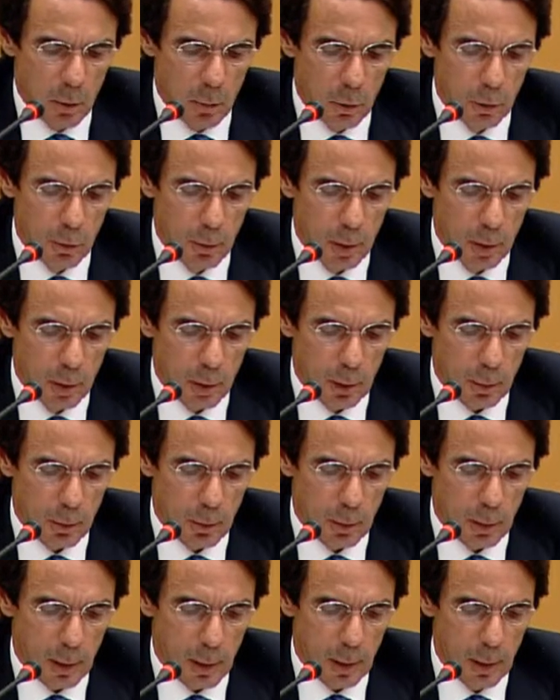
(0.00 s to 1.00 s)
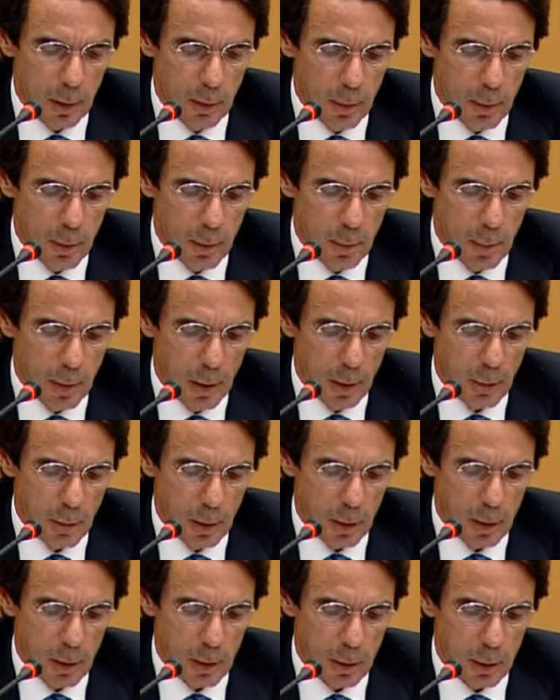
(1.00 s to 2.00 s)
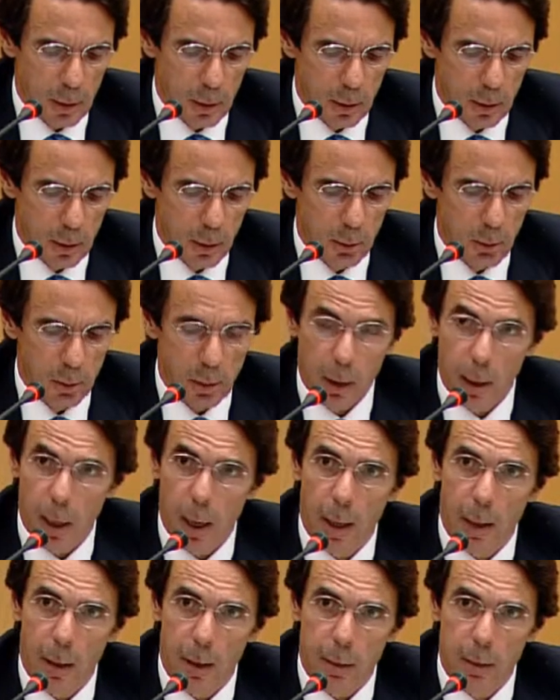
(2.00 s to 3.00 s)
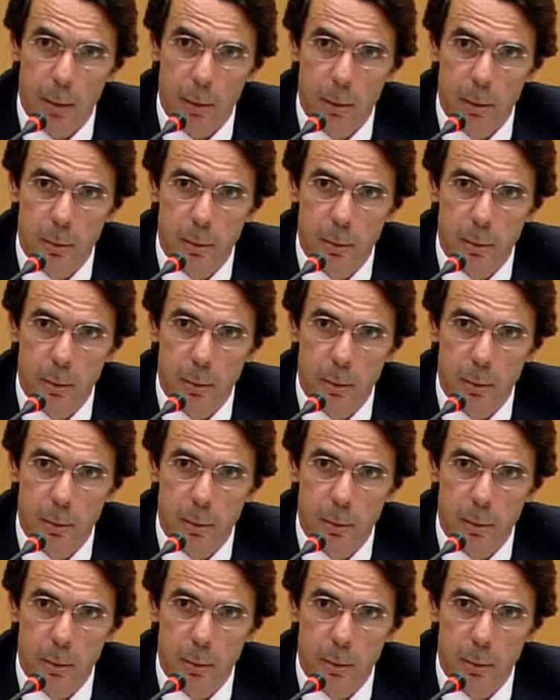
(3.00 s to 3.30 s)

Pues bien, carece para mí de sentido negar